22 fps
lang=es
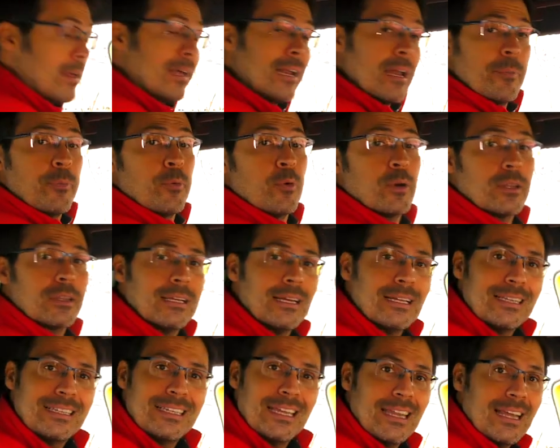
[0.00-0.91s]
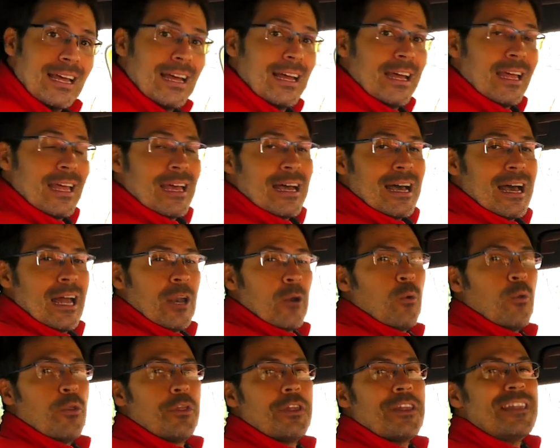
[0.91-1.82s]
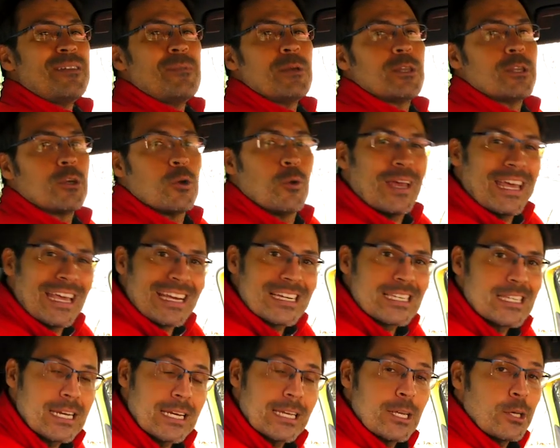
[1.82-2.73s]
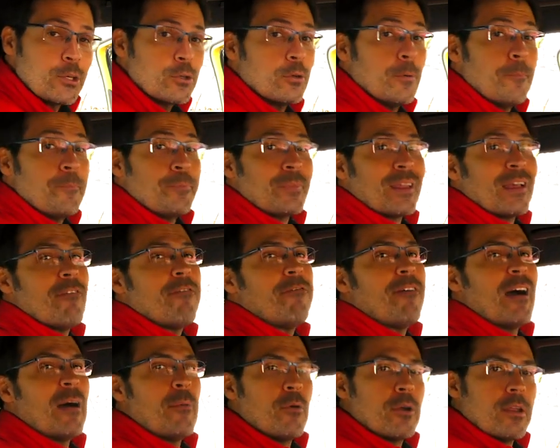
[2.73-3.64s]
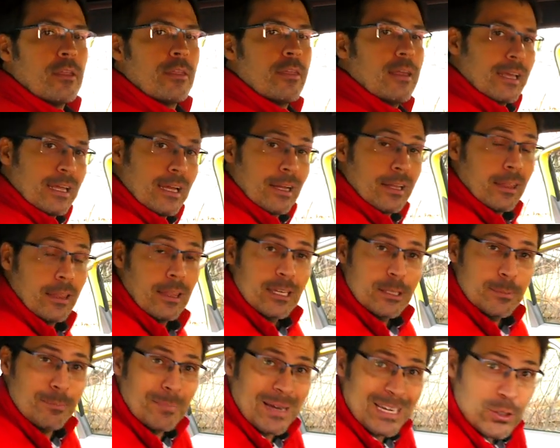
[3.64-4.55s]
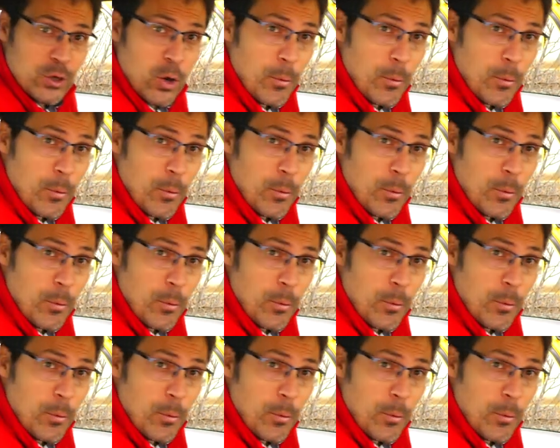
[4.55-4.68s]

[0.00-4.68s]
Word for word: de la puerta te da algún centímetro extra y eso favorece que accedas más